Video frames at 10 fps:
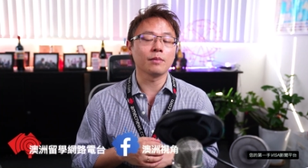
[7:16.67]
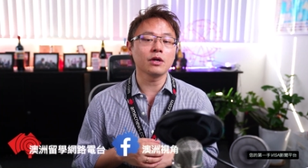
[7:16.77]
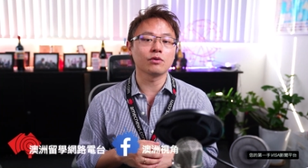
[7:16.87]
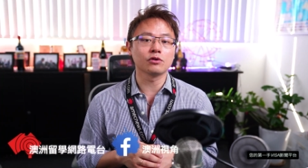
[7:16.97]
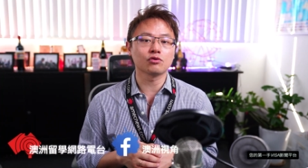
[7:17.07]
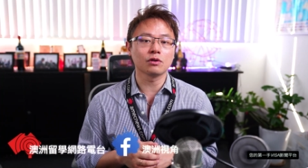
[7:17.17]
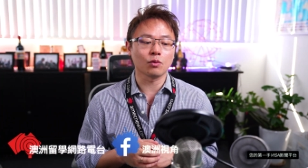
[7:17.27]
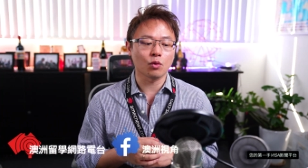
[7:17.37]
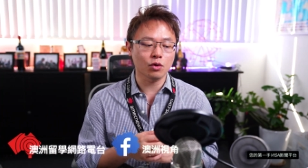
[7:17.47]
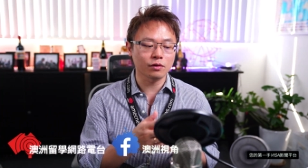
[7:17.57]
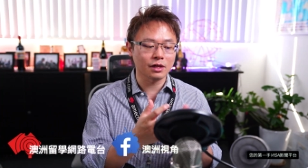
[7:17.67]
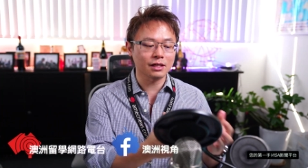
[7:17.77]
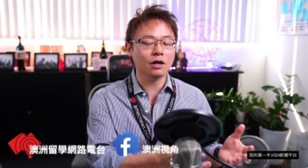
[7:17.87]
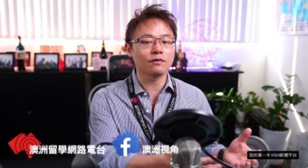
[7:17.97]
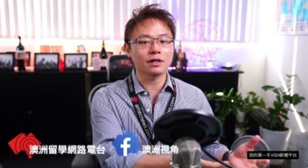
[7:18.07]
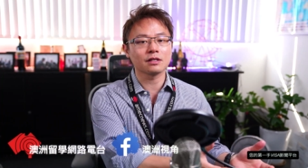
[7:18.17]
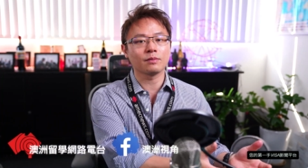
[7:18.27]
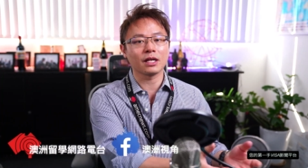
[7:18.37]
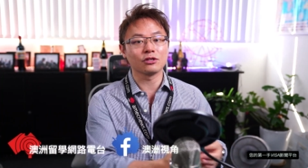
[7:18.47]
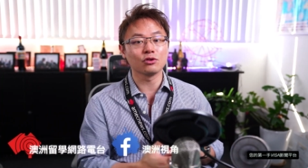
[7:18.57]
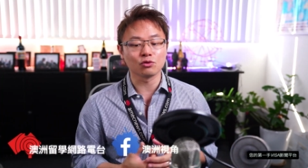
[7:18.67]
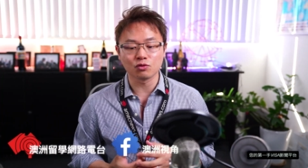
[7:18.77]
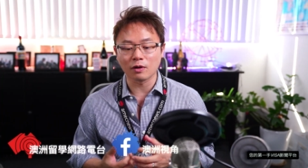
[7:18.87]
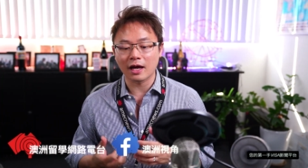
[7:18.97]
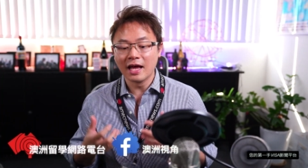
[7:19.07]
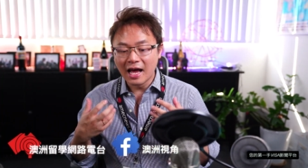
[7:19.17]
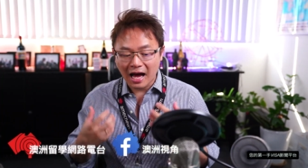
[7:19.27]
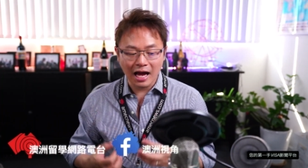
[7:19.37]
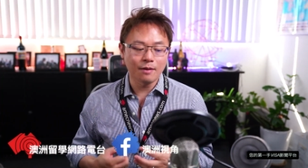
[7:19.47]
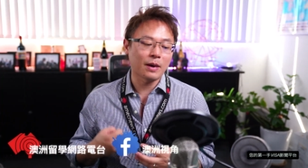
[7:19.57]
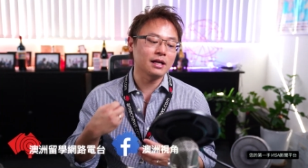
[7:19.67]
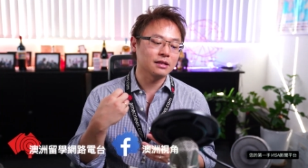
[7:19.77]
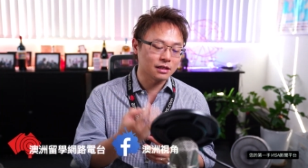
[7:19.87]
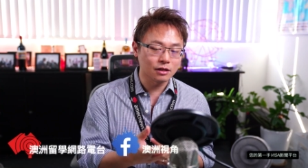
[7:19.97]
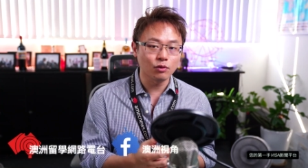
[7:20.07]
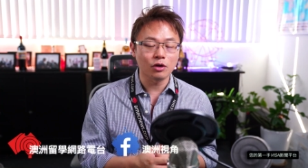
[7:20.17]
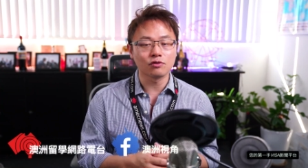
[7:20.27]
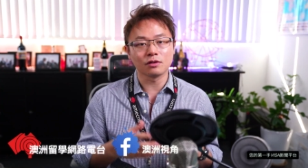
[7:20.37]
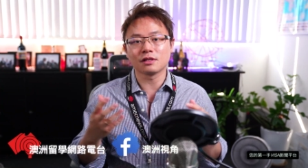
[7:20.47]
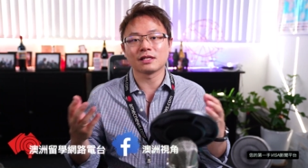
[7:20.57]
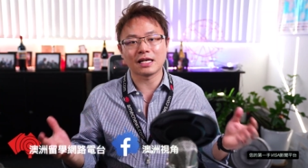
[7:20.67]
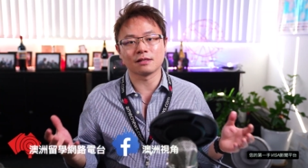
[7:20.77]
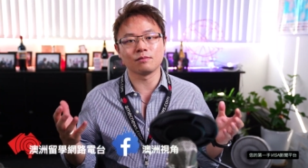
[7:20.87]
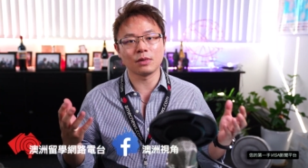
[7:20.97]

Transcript: 没有人说我用人道方式把你救出来，还把你踢回去，这当然。